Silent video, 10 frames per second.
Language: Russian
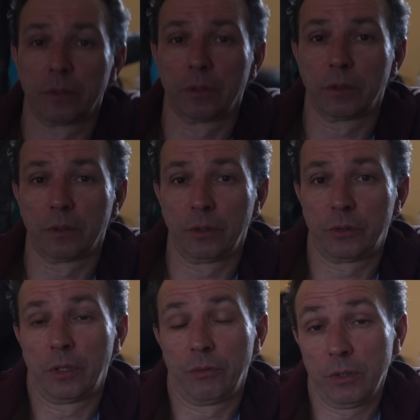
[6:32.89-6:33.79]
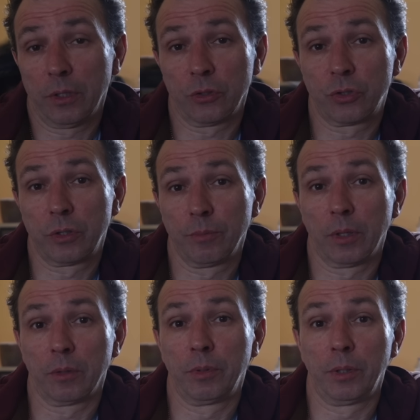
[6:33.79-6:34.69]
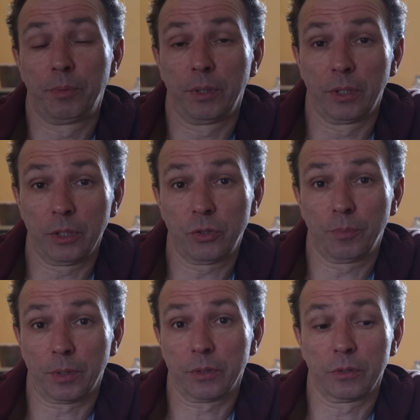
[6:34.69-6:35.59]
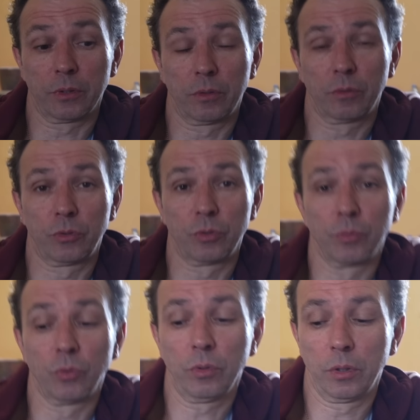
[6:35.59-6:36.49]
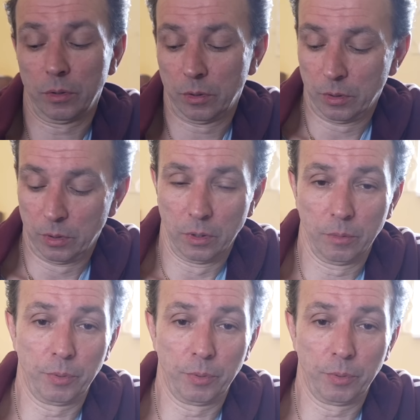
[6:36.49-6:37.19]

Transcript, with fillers: Э, и телевидение раньше снимало, были передачи про цирк. Вот, садись много. дома, посиди.